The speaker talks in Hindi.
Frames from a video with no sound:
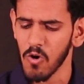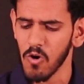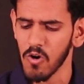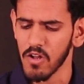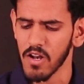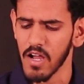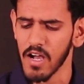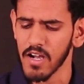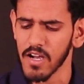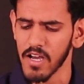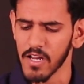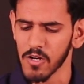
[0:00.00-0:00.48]

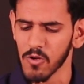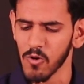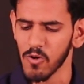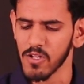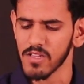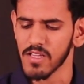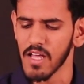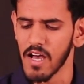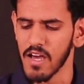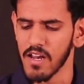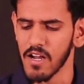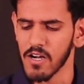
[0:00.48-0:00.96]
और अगर
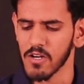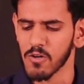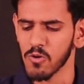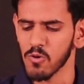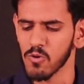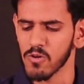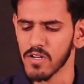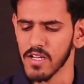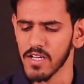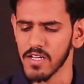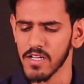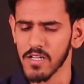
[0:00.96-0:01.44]
कोई तारा
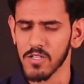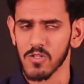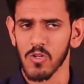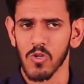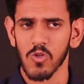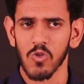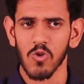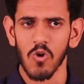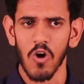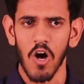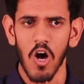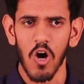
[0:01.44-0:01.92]
टूटे
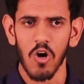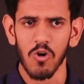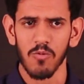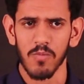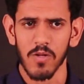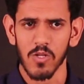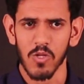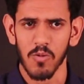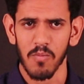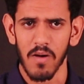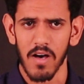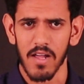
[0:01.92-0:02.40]
तो दुआओं
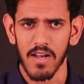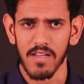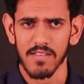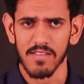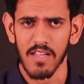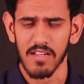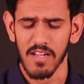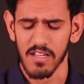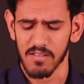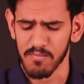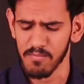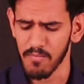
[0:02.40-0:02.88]
में तुम्हारा
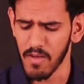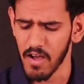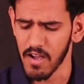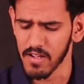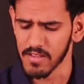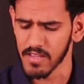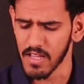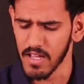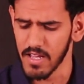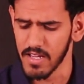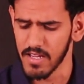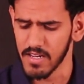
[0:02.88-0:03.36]
साथ
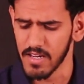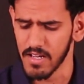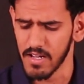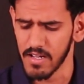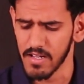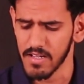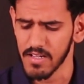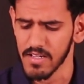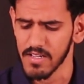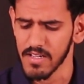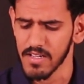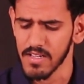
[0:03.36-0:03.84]
मांगता है
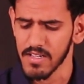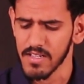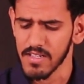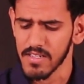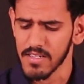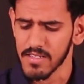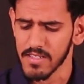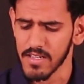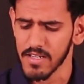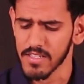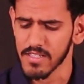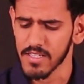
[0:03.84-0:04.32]
ना
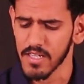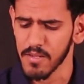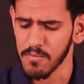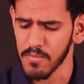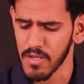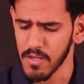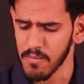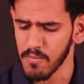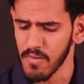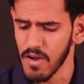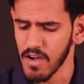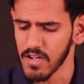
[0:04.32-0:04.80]
जैसे
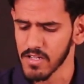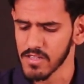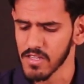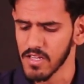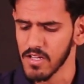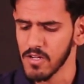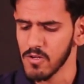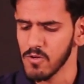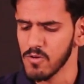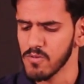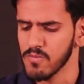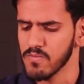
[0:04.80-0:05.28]
मैं
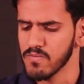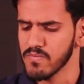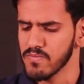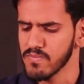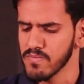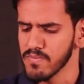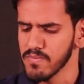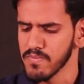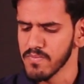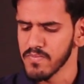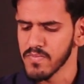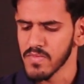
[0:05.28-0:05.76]
मांगता हूँ
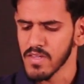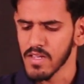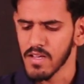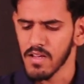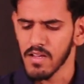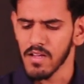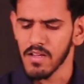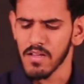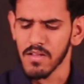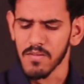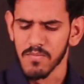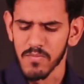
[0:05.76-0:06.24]

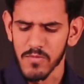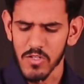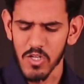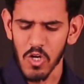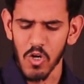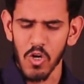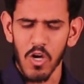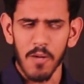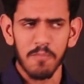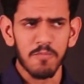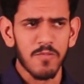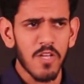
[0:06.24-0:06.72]

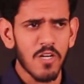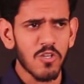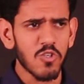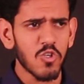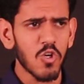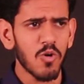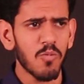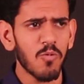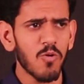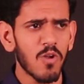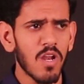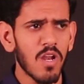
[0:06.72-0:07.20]
चलो अब तक जो